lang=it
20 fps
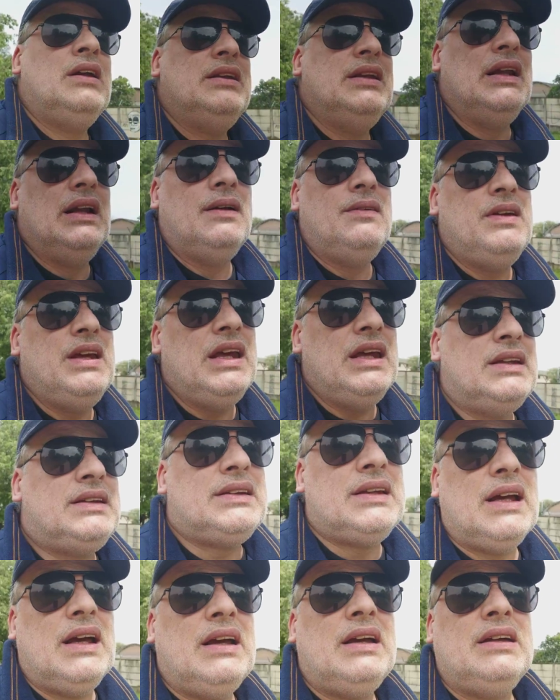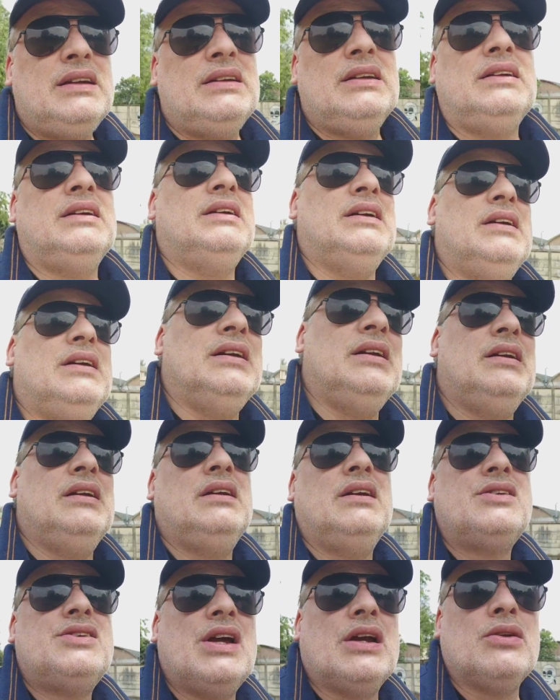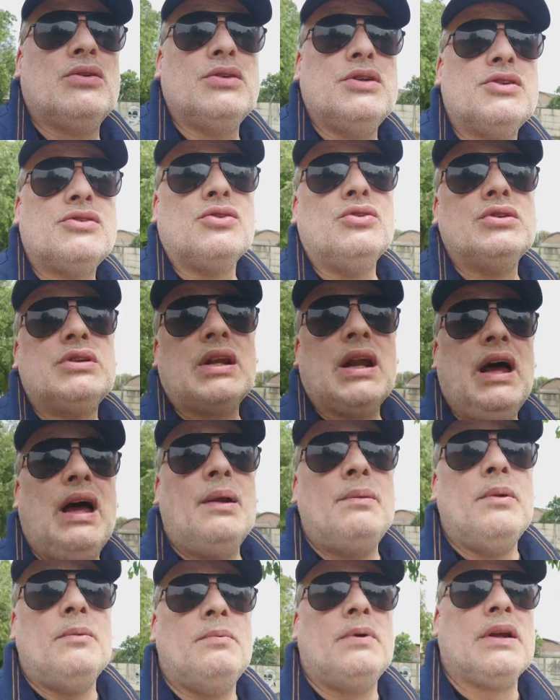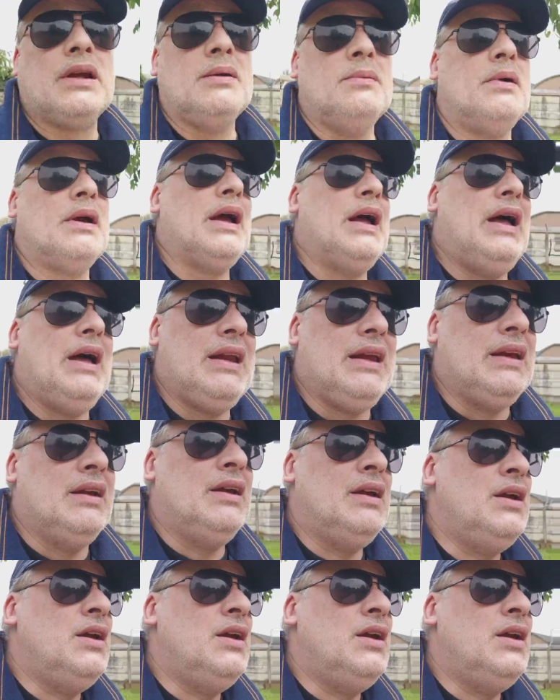nella vita, eh, cerco di scontrarmi perché magari